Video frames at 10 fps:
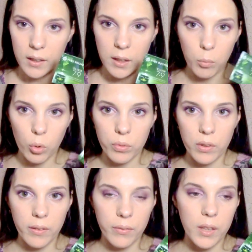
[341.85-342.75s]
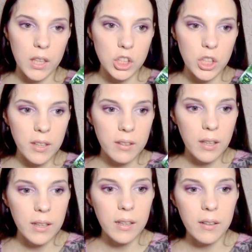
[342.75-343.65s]
кремов и украшений,
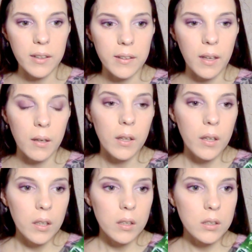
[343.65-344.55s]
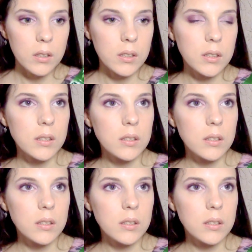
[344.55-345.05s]
такие какие-то э,